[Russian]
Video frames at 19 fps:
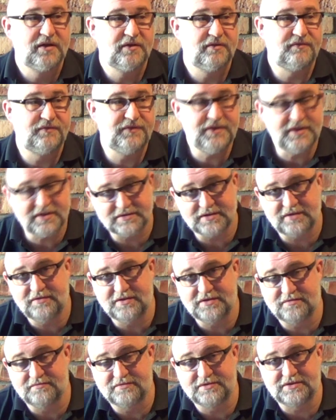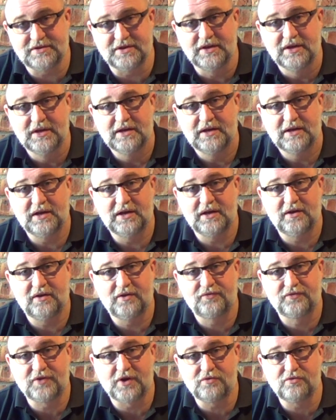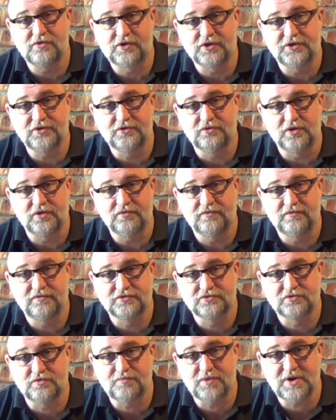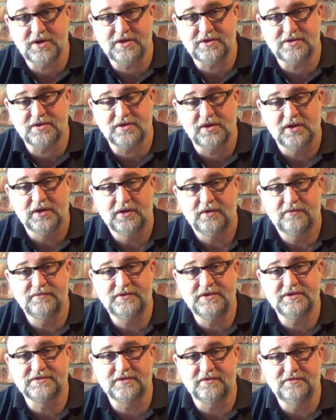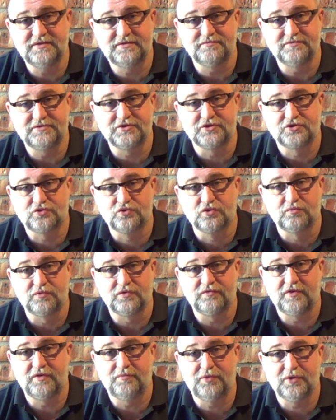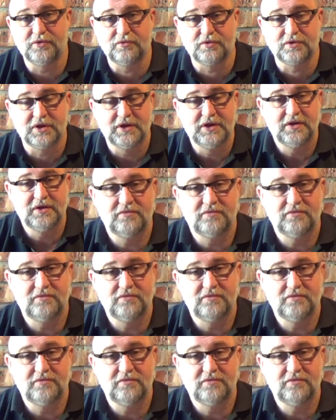вне зависимости, э, в какой категории вы выступаете, вне зависимости, штурман вы и пилот,